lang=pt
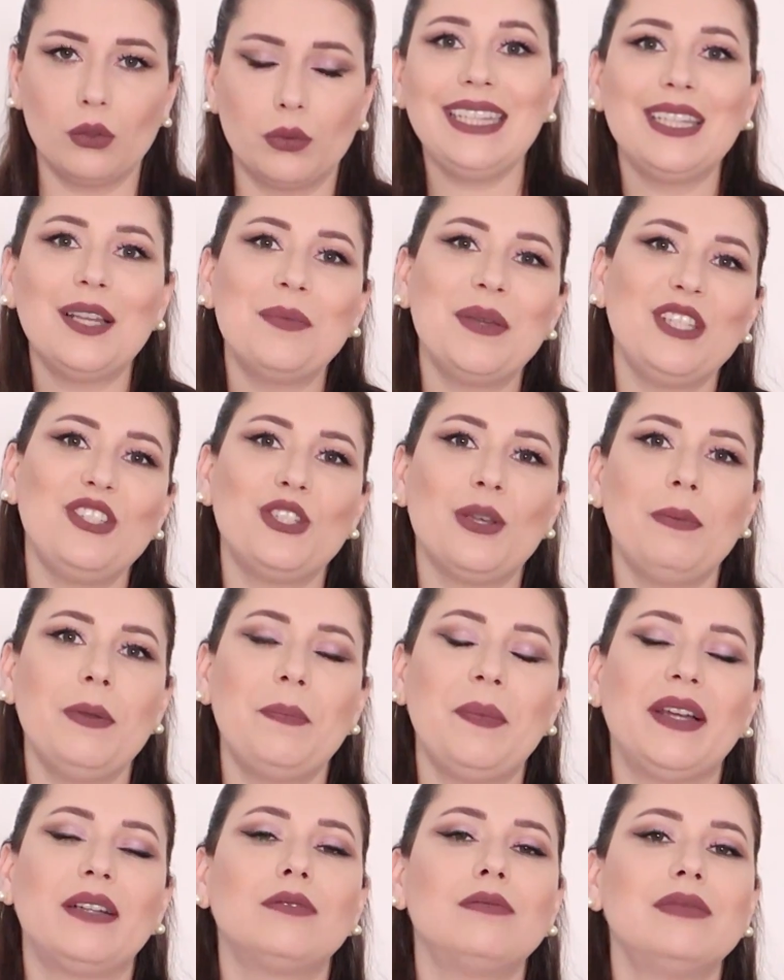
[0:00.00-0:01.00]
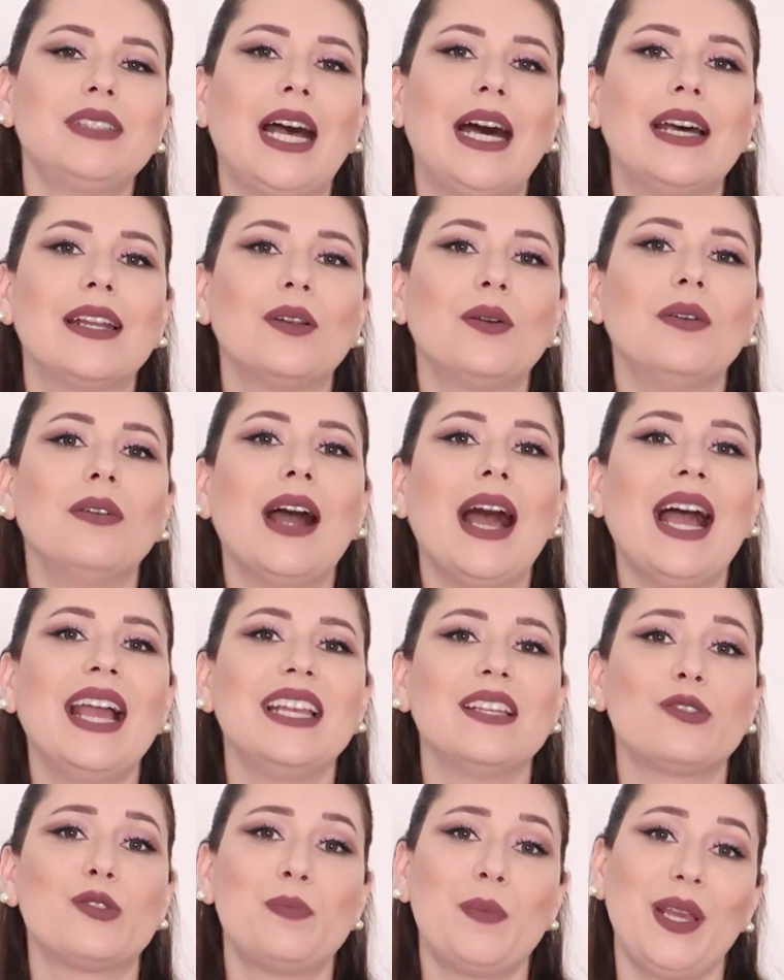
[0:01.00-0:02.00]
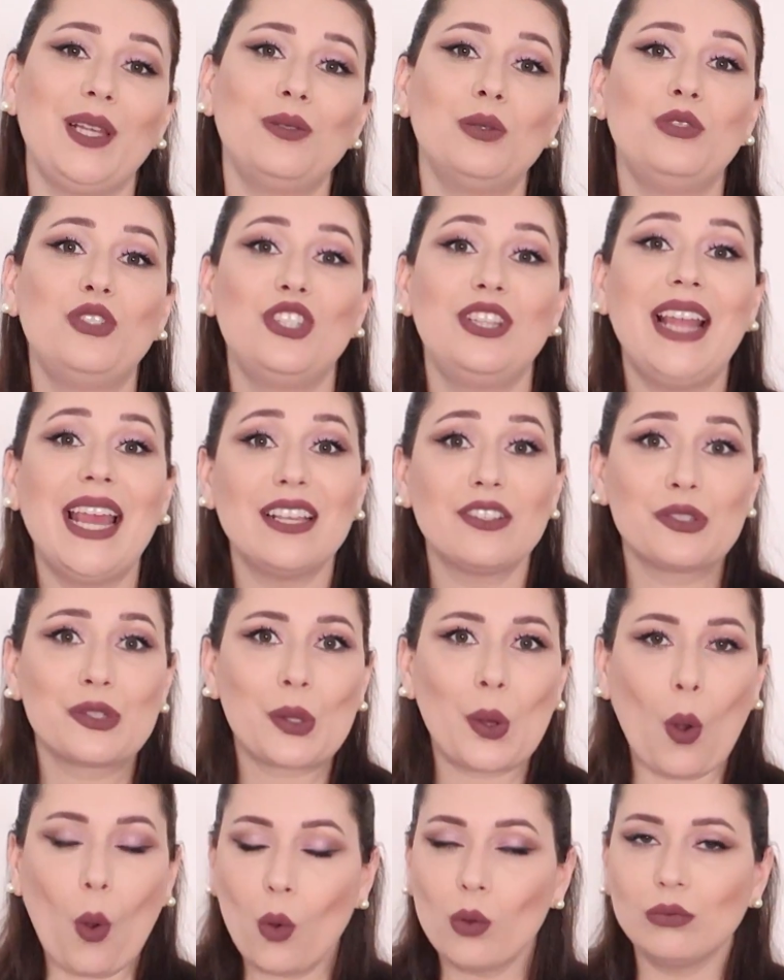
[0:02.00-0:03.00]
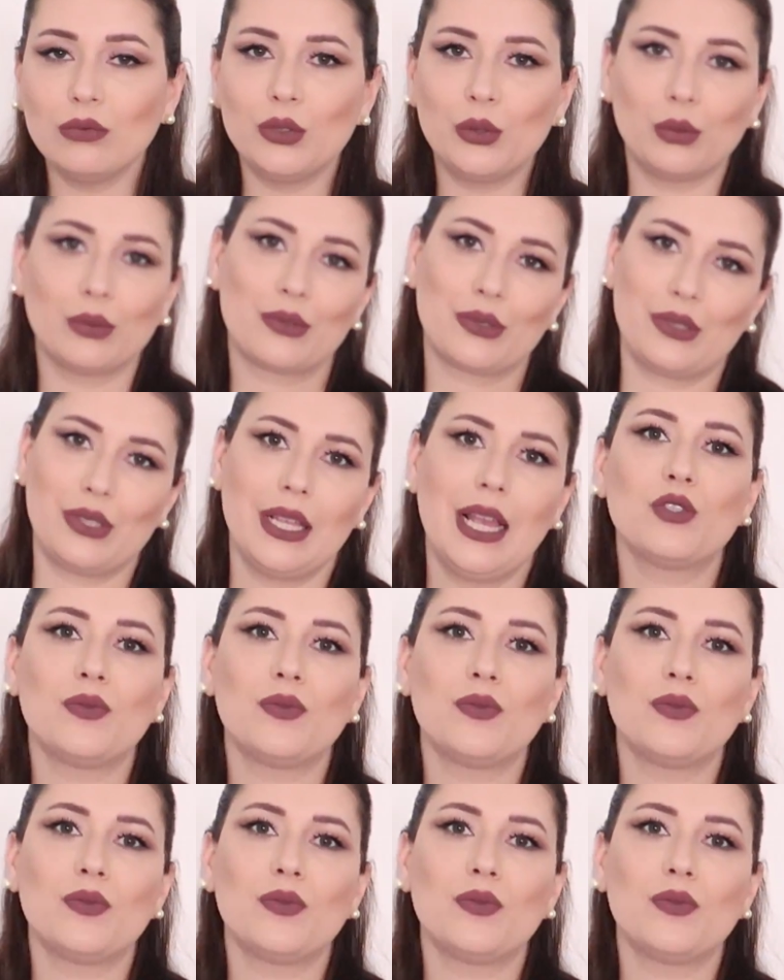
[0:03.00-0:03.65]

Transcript: E também já me perguntaram a respeito de descontos